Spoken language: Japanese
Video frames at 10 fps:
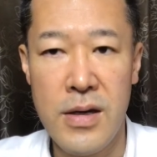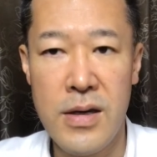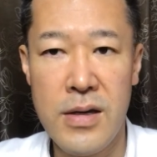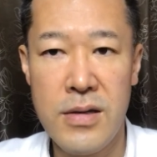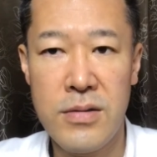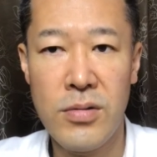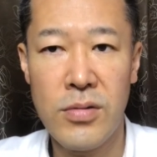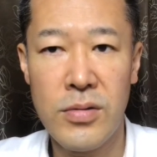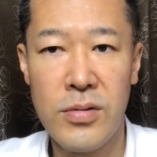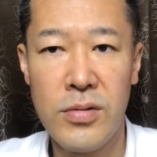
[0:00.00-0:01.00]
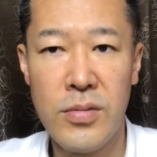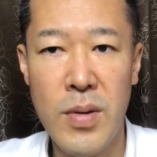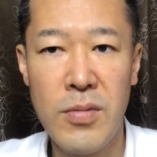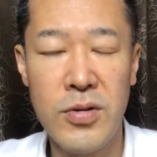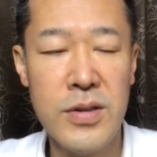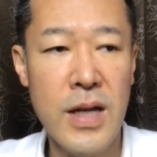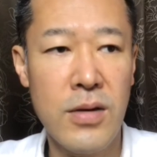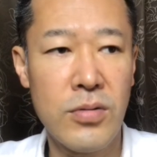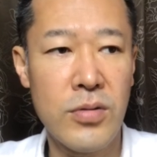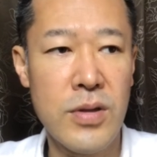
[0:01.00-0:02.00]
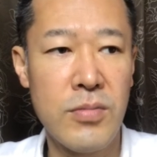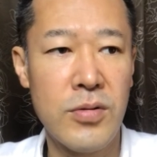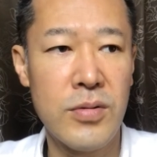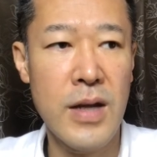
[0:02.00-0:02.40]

メモをしないことでも